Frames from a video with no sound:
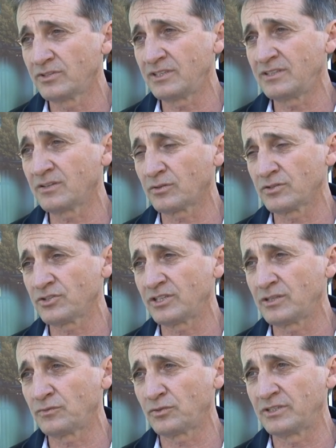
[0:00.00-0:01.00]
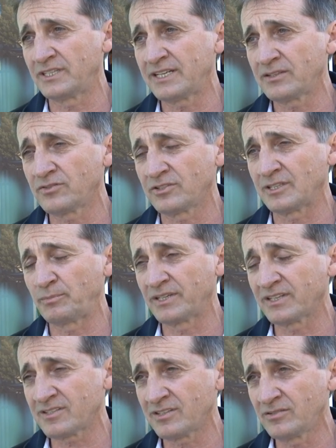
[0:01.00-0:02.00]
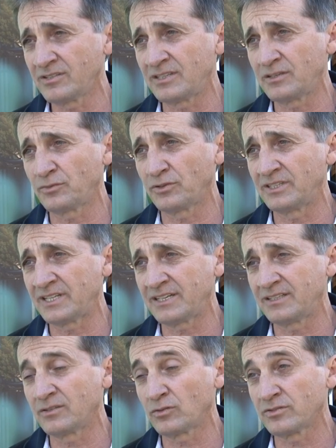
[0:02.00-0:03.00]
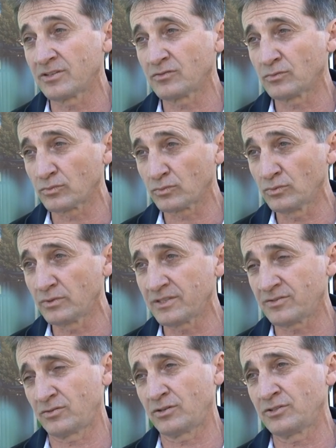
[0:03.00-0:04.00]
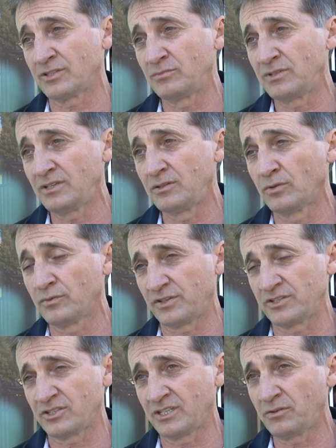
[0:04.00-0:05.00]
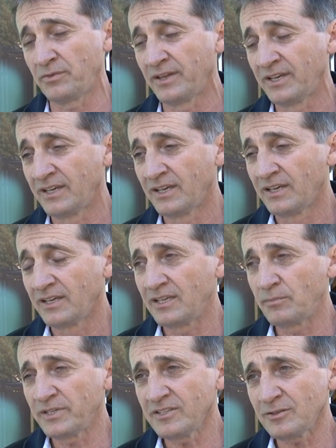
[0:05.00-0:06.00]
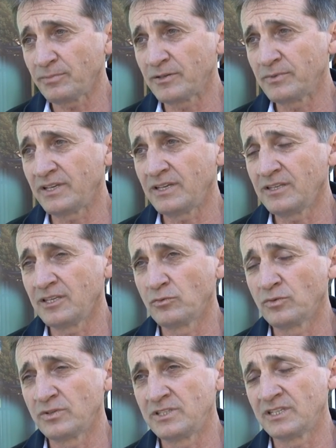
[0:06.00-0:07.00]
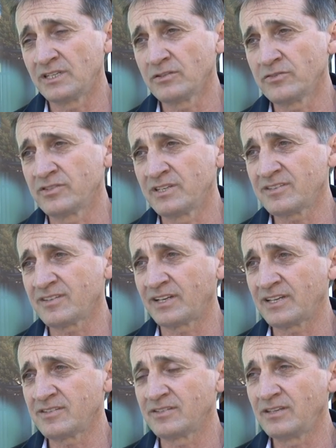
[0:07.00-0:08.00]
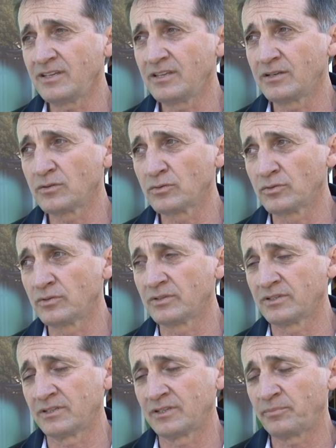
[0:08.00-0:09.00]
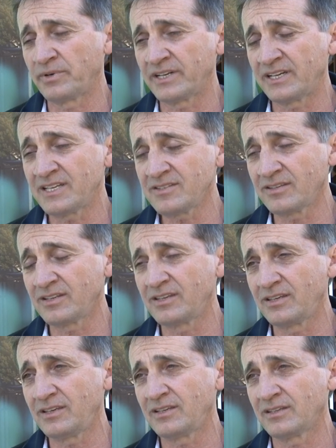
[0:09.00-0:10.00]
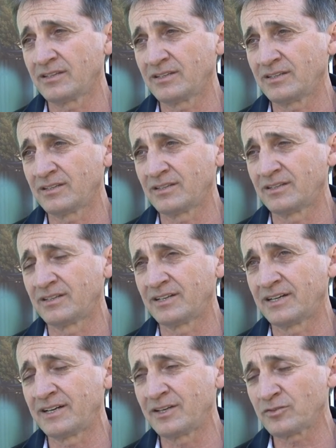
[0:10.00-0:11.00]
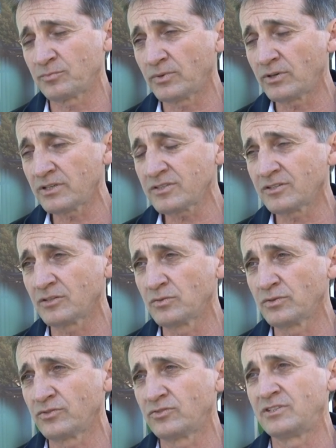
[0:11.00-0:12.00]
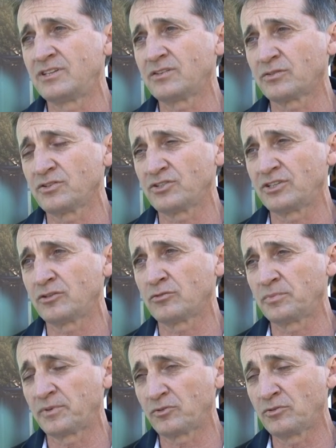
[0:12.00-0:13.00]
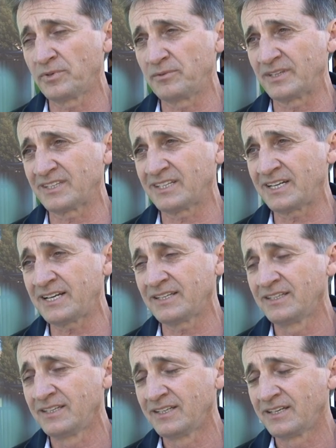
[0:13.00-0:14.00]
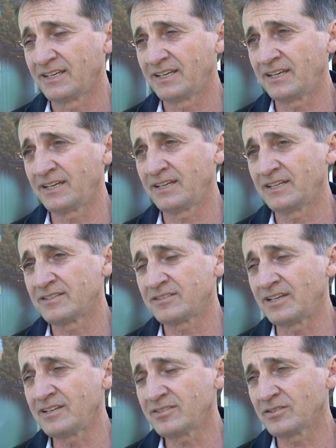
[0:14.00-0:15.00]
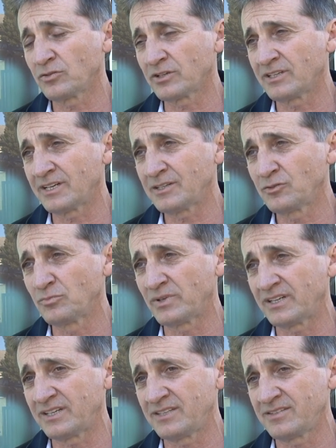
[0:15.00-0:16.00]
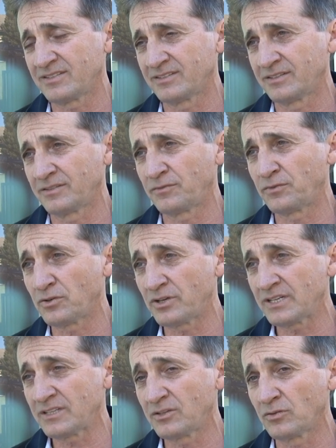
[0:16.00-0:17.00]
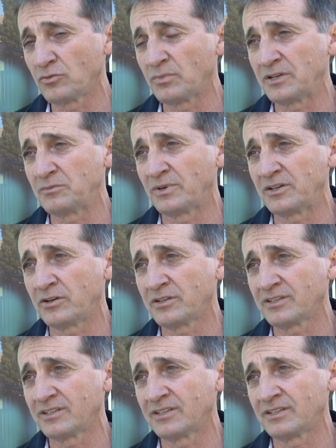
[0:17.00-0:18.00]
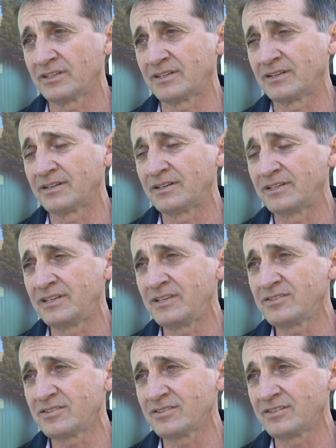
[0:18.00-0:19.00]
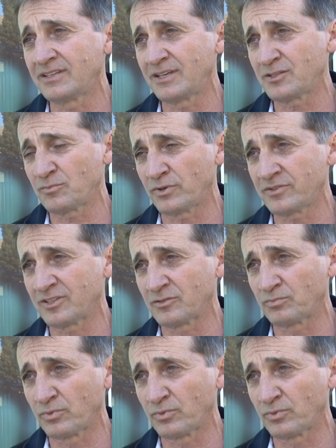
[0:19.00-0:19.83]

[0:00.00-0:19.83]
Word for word: de nitrogênio foliar foliar, ou seja, aplicação de N foliar em todas as culturas, soja, milho ou feijão. E principalmente em anos de estresse hídrico, uh, parece que uh, a resposta ao uso de nitrogênio complementar é, tem se tornado mais uh, forte ou com maior índice de respostas